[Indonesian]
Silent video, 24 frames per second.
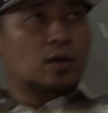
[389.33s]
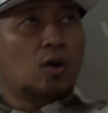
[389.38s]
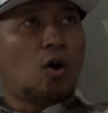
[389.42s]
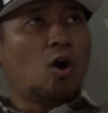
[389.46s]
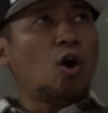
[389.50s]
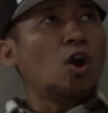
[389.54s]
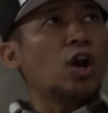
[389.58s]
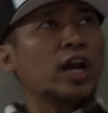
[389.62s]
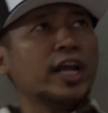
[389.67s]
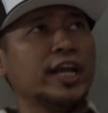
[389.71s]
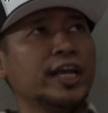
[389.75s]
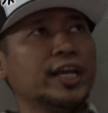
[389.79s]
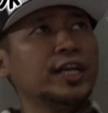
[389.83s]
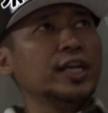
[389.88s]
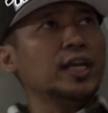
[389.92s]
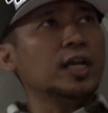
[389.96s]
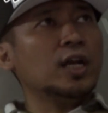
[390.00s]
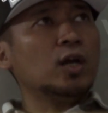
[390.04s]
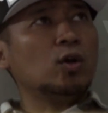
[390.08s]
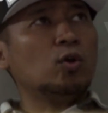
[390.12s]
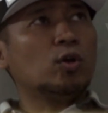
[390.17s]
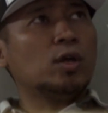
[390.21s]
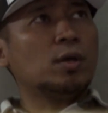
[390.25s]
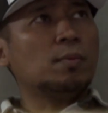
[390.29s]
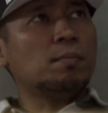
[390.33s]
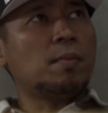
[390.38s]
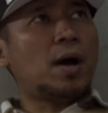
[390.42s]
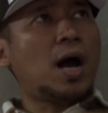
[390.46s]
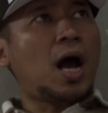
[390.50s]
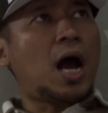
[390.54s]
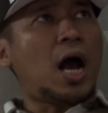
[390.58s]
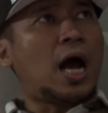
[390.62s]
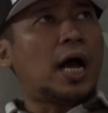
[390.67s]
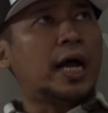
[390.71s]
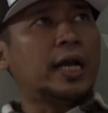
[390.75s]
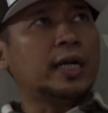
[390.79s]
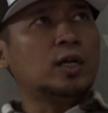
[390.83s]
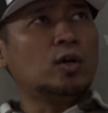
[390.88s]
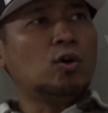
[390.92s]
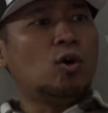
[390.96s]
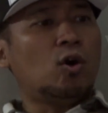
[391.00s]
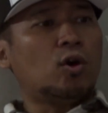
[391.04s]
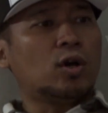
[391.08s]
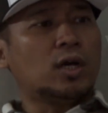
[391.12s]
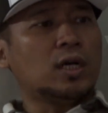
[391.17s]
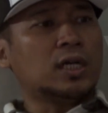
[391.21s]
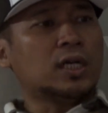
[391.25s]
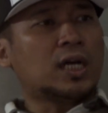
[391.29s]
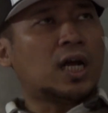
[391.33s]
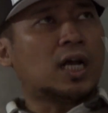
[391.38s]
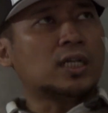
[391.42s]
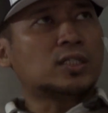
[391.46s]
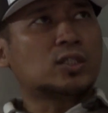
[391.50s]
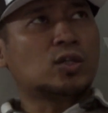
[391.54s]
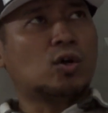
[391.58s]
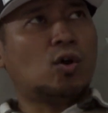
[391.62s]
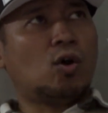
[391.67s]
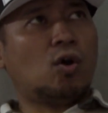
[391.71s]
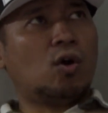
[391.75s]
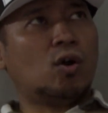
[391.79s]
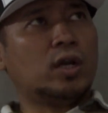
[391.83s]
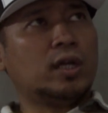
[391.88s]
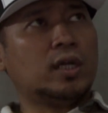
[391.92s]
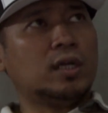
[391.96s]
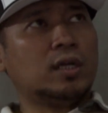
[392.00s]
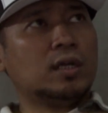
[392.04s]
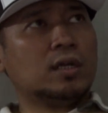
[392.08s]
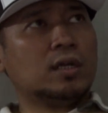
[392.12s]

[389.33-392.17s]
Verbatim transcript: Oli ini lo gimana lo orang dikasih oli?